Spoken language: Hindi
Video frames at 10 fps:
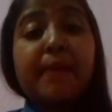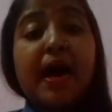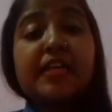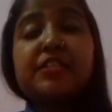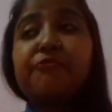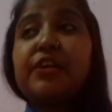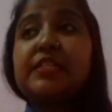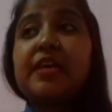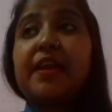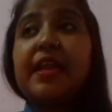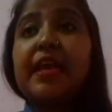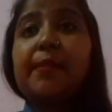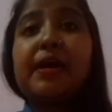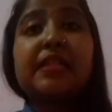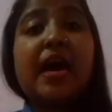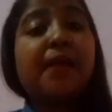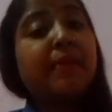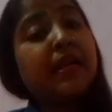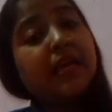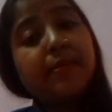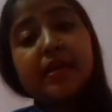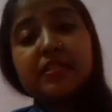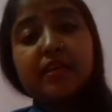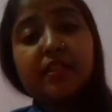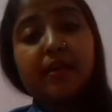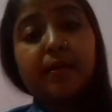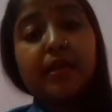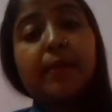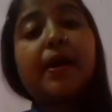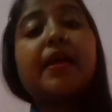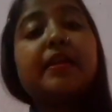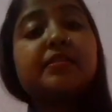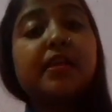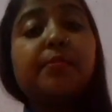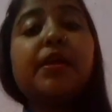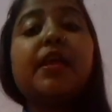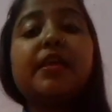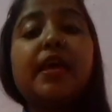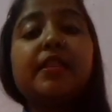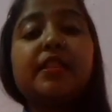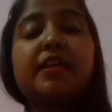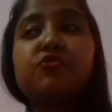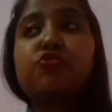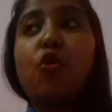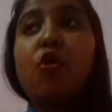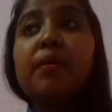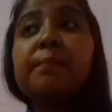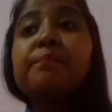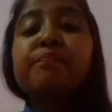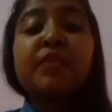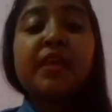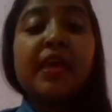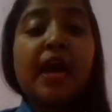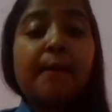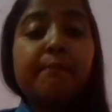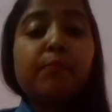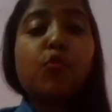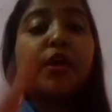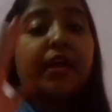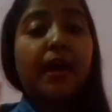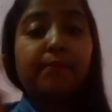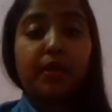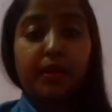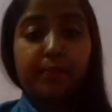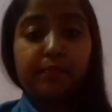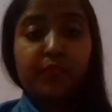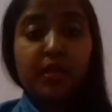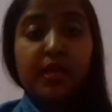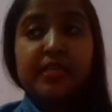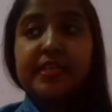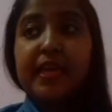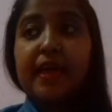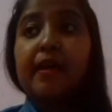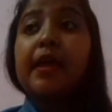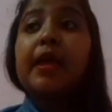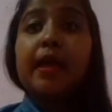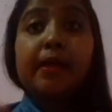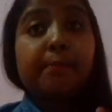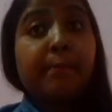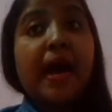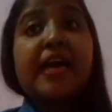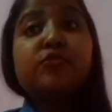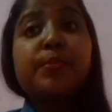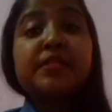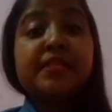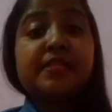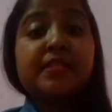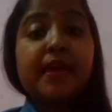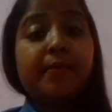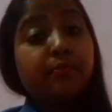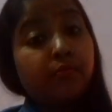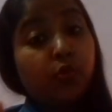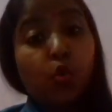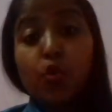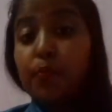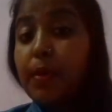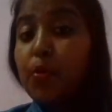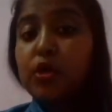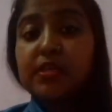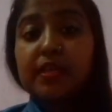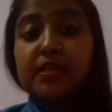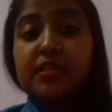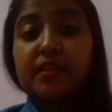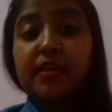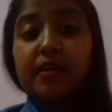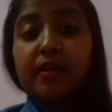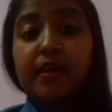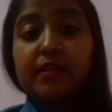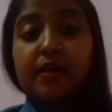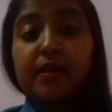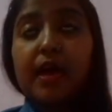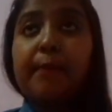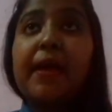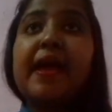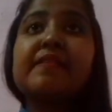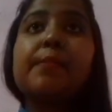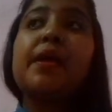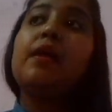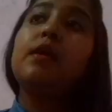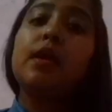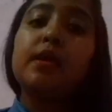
पांच एफर्ट्स करने के बाद हार मान के बैठ जाते कि हमारा नसीब ही नहीं है इतना स्ट्रॉन्ग कि हम कोई काम करें ठीक है पांच बिजनेस थे लोन भी बहुत ज़्यादा चढ़ दिया गया था अब ऐसे में